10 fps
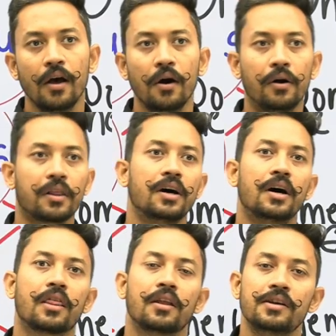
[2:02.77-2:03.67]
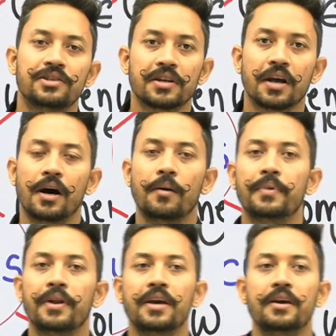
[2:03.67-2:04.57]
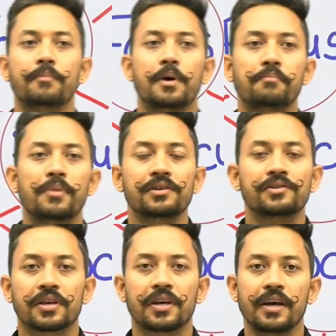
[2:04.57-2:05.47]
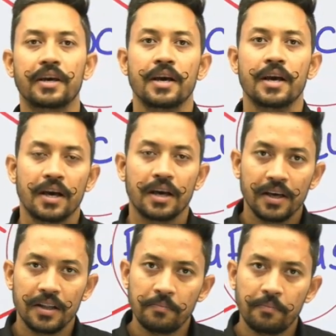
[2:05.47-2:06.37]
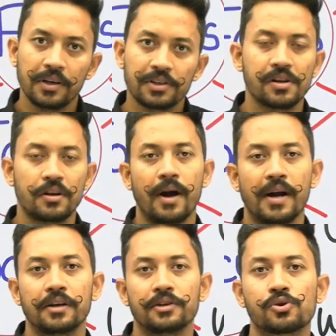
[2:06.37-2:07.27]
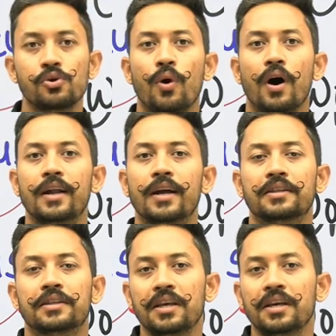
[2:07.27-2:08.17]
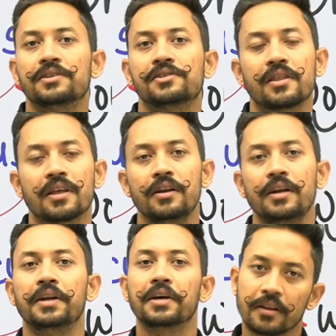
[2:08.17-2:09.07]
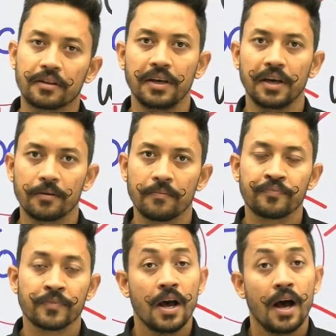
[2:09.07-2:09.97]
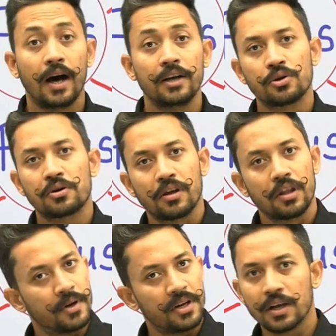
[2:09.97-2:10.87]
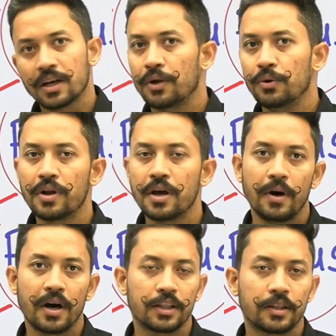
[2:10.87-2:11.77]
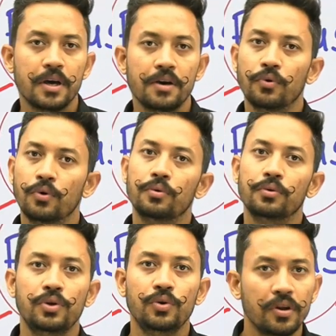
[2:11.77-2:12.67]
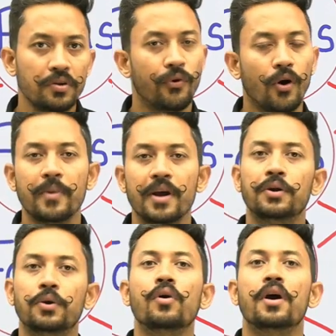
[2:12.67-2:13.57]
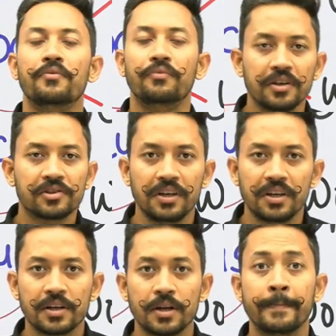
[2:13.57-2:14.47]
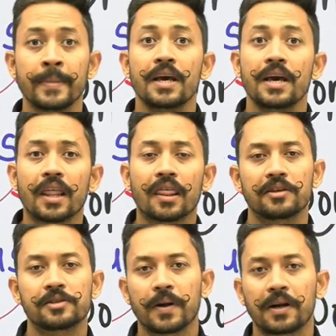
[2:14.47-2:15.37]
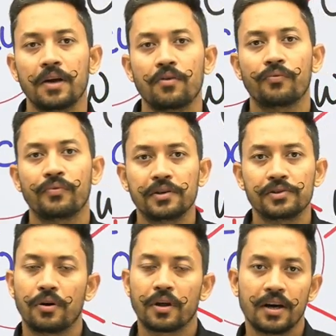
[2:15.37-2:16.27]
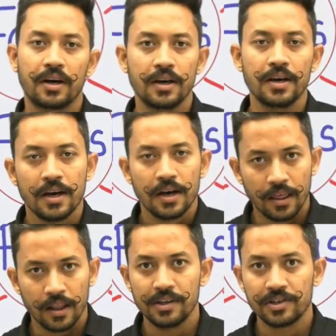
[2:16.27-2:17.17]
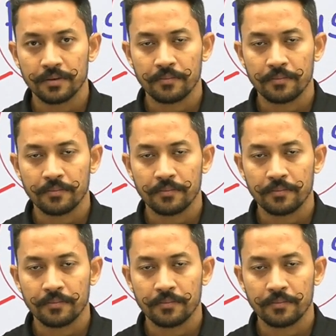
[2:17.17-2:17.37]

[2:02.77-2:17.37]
और हर रिलीजन अपने मेंबर्स के इन पर्सनल मैटर्स को अलग तरीके से रेगुलेट करती है हाँ जो क्रिमिनल कानून है भारत में वो यूनिफॉर्म है टू एवरी सिटीजन रेस्पेक्टिव ऑफ हिज और हर रिलीजन